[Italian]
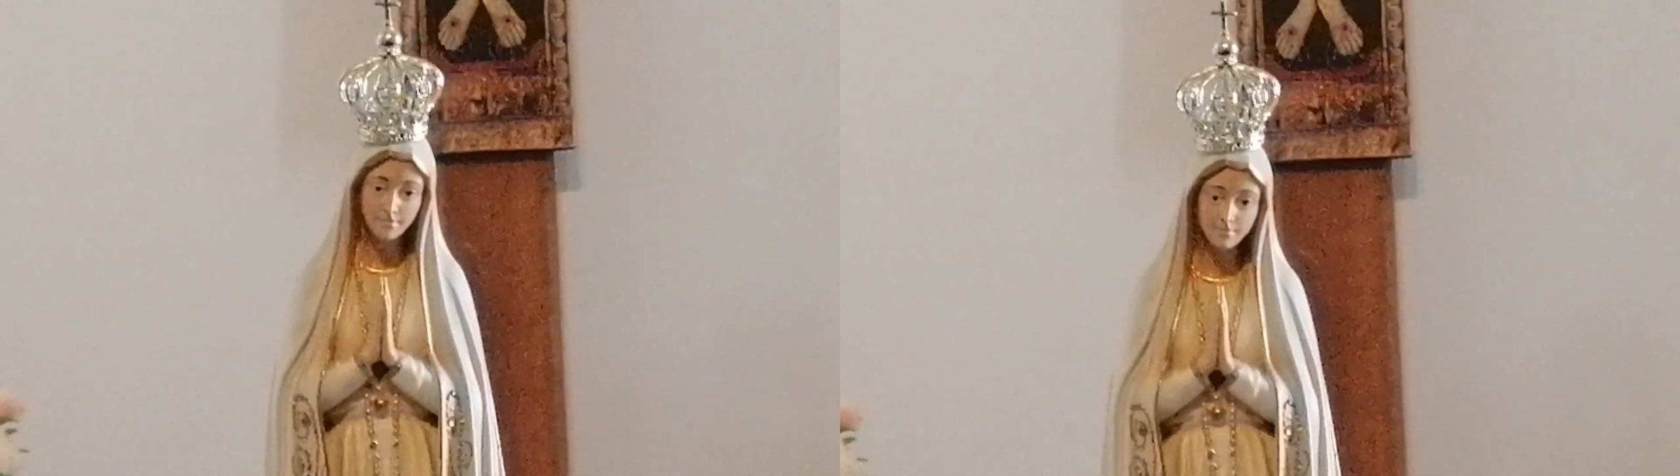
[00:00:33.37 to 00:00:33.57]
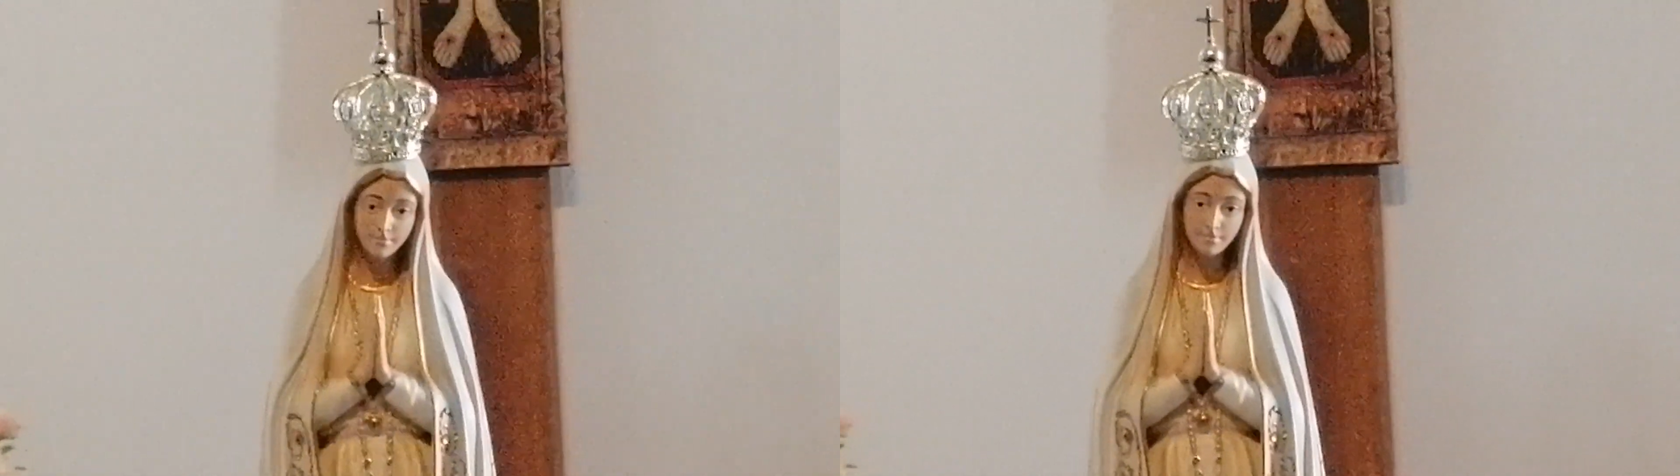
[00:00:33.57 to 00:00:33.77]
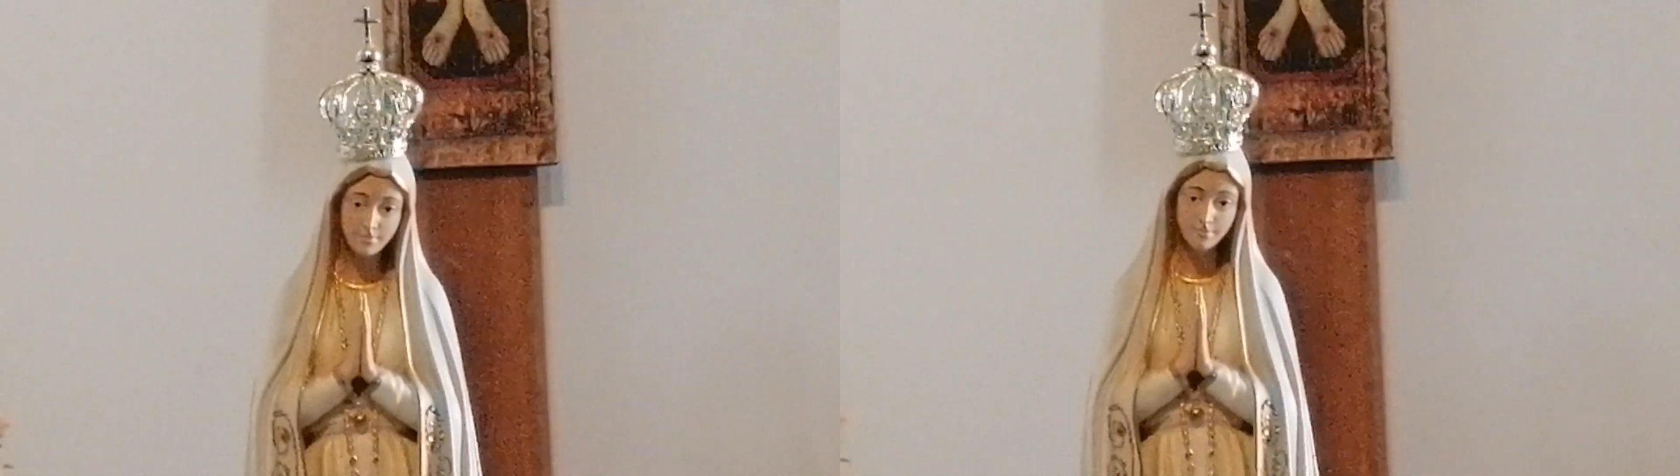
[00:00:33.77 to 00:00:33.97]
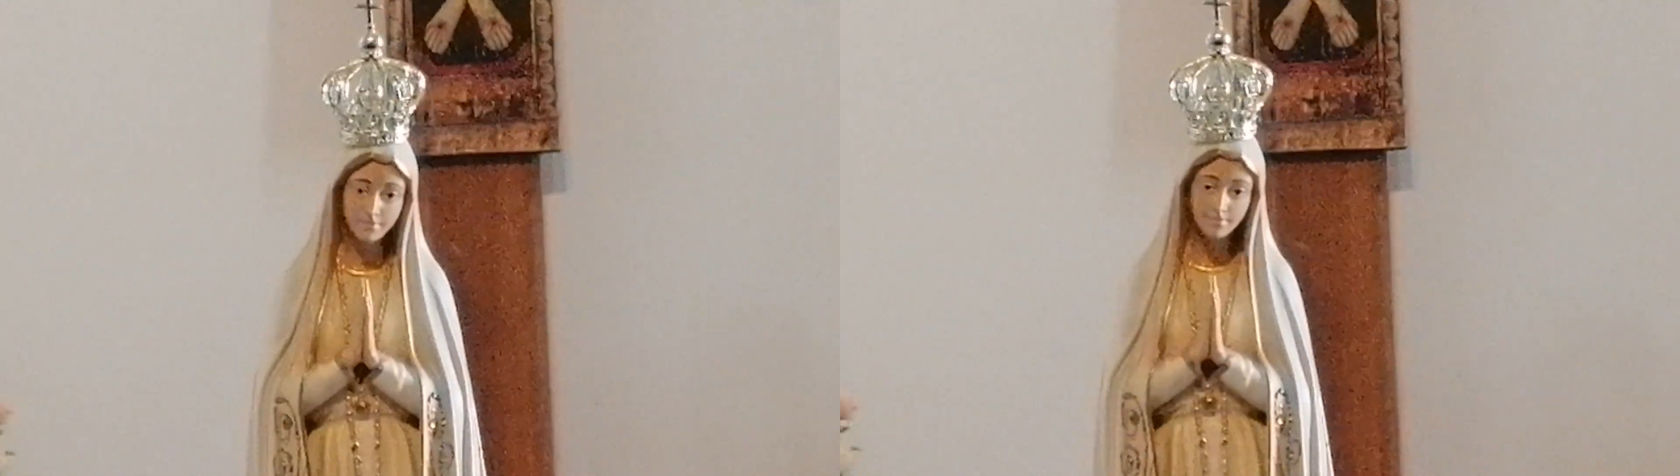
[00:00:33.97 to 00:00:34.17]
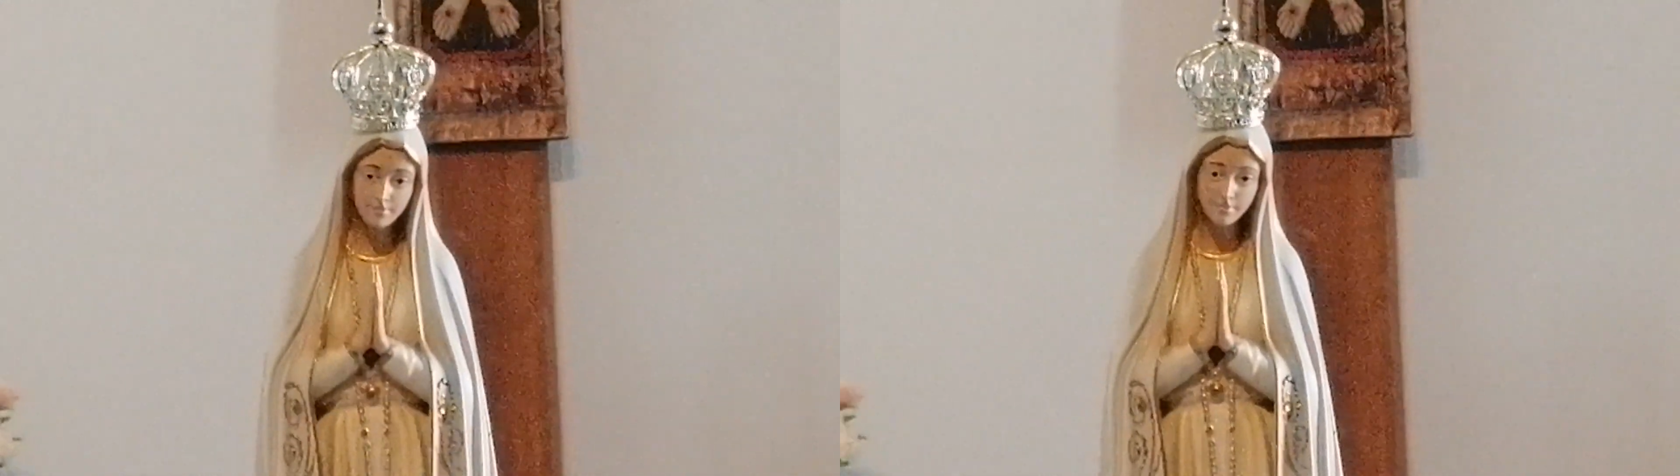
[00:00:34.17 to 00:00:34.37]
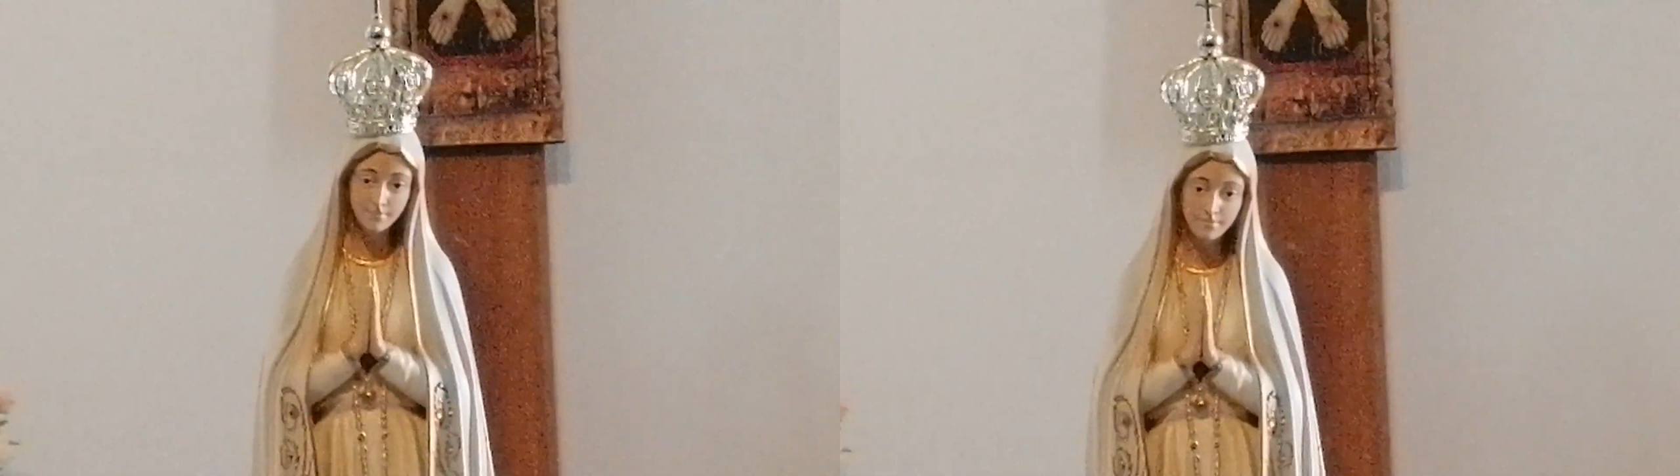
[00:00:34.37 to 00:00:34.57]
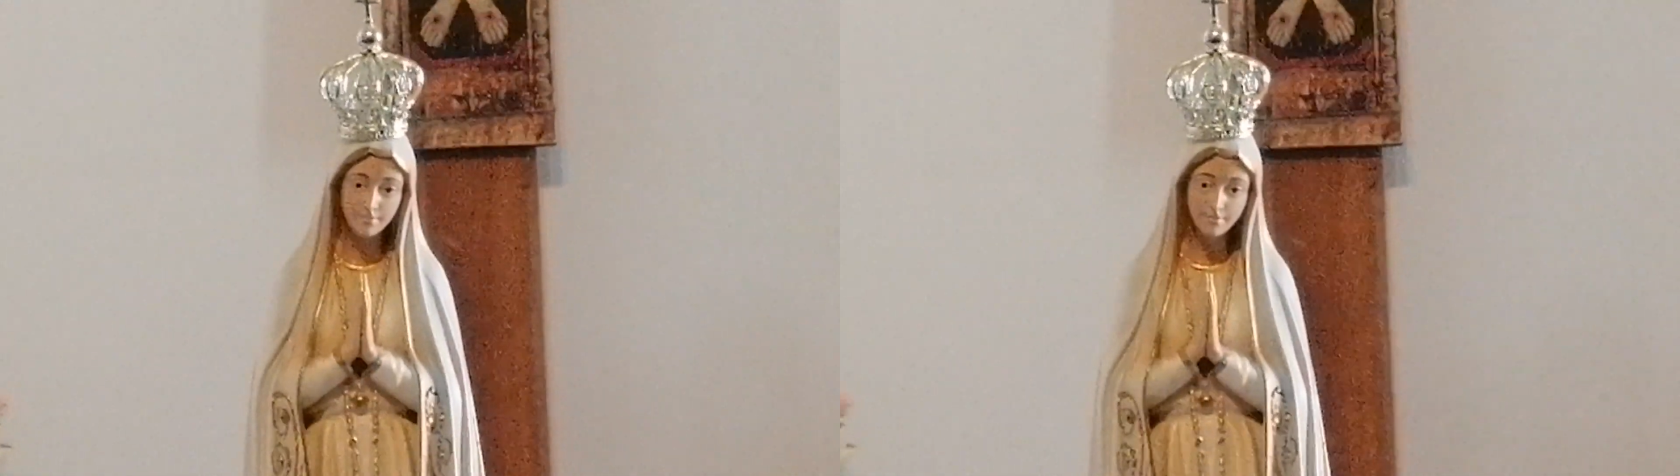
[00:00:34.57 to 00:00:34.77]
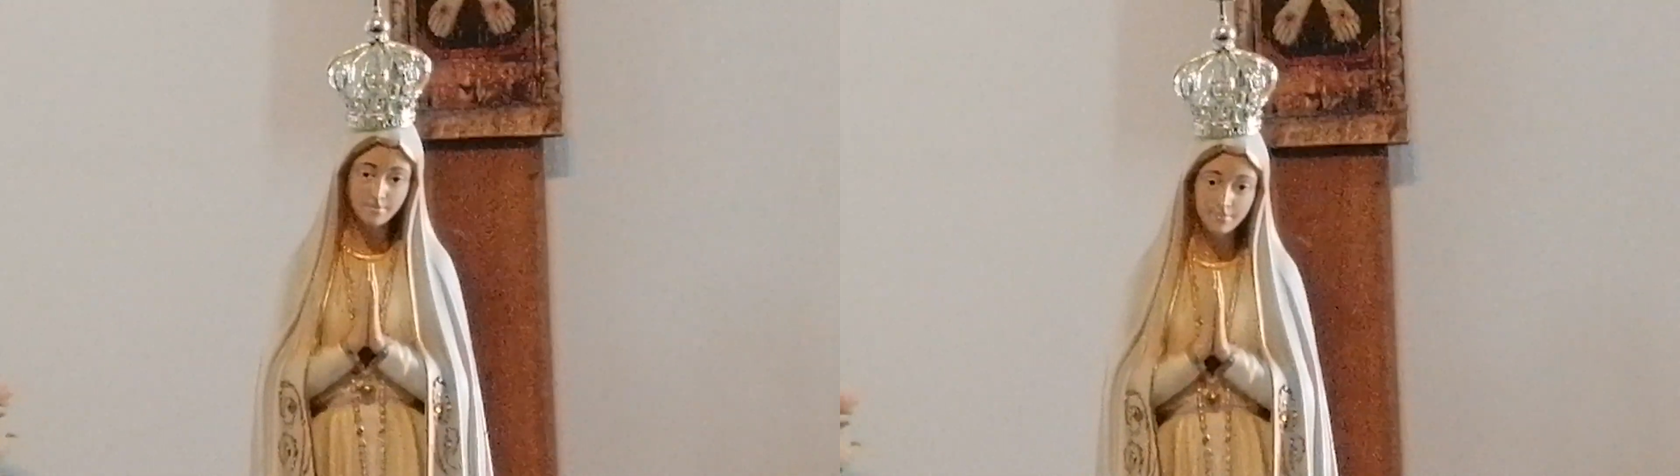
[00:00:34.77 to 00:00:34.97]
lungo la via del
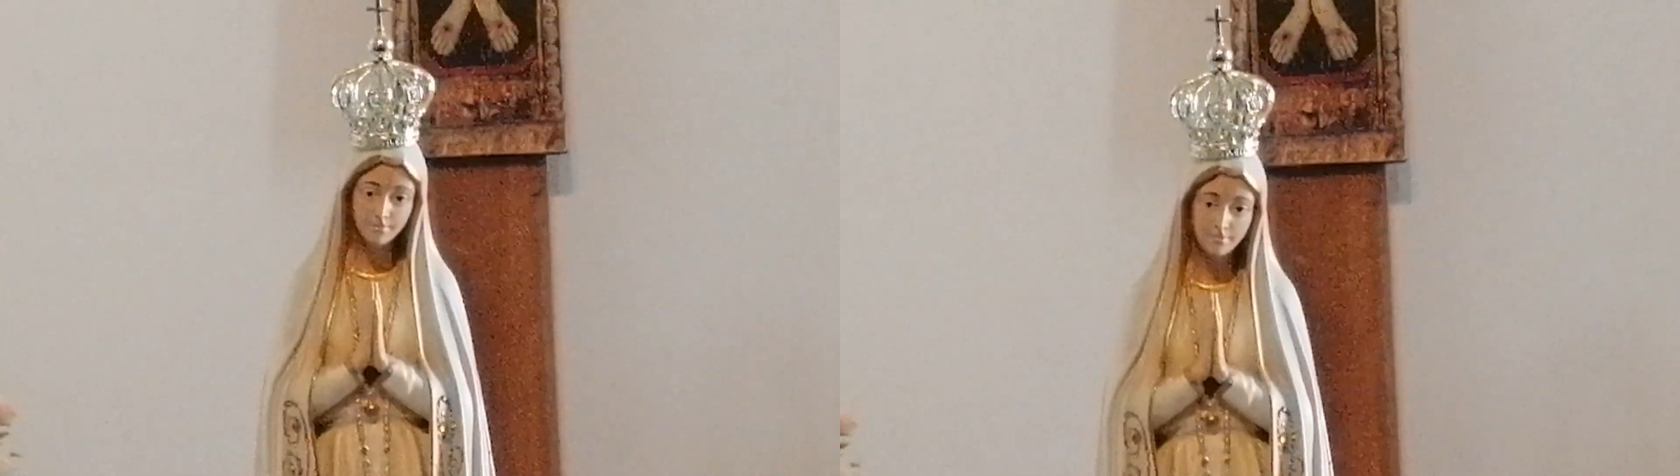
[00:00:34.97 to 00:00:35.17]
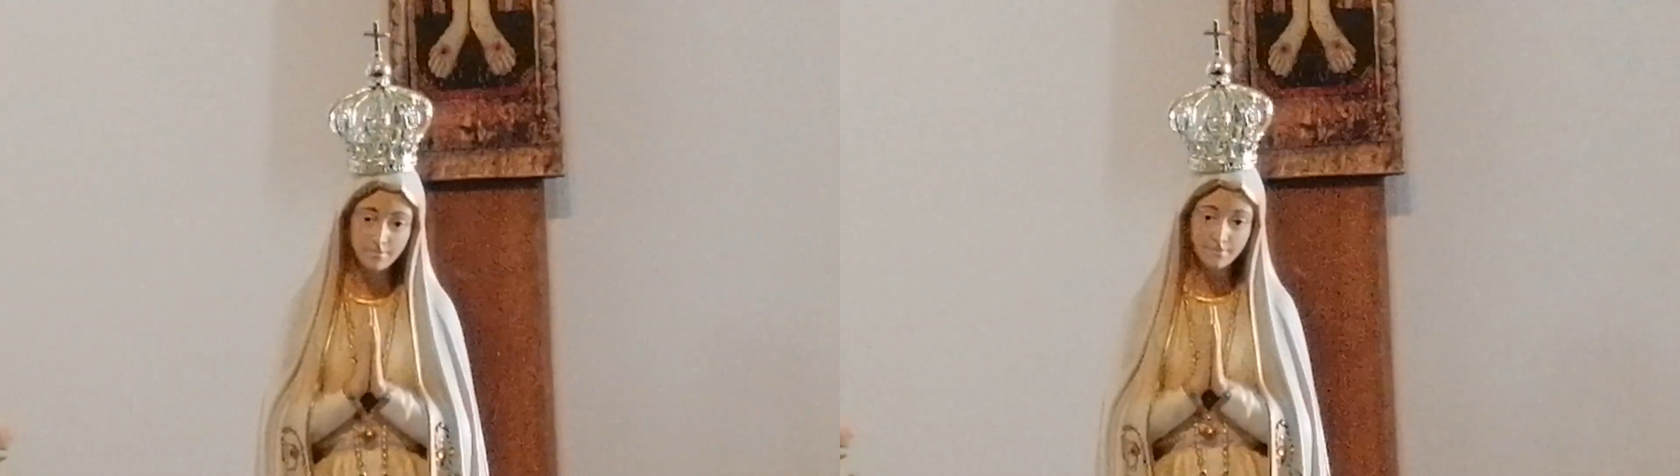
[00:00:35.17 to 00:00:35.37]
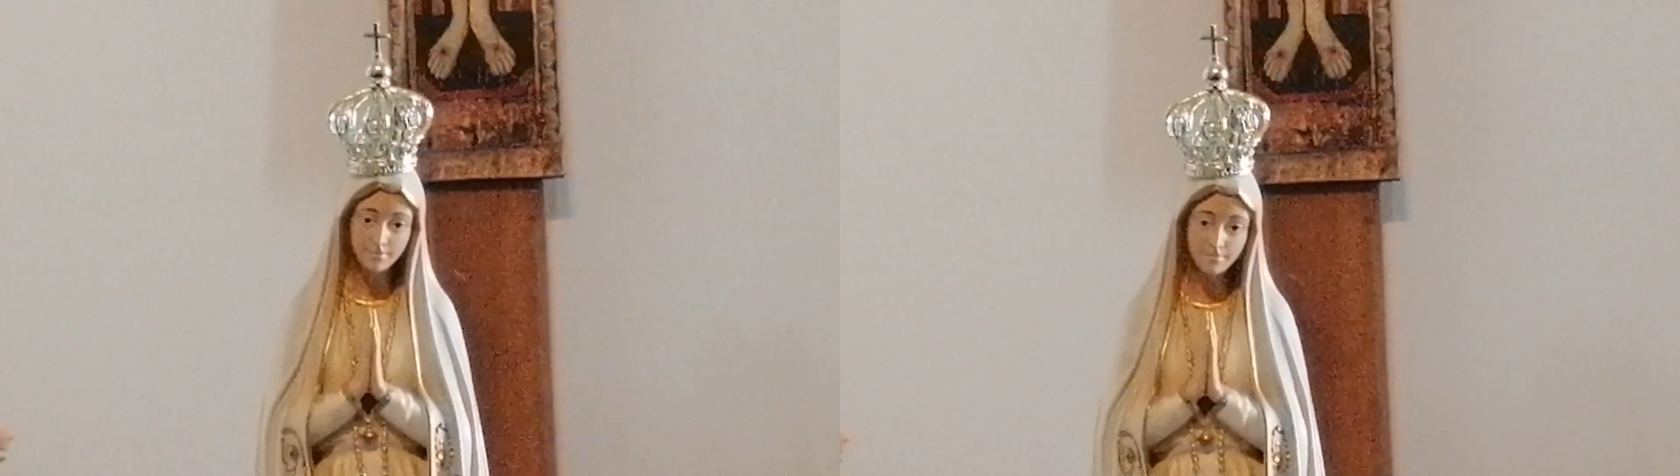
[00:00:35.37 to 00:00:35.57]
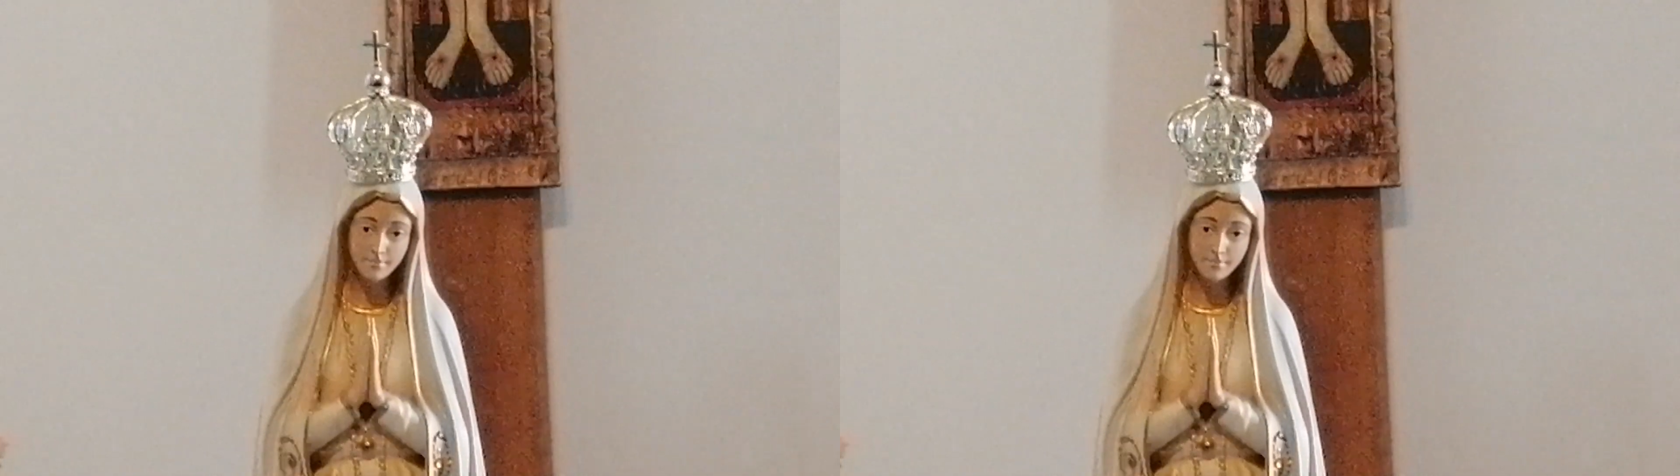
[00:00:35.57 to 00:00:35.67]
Calvario,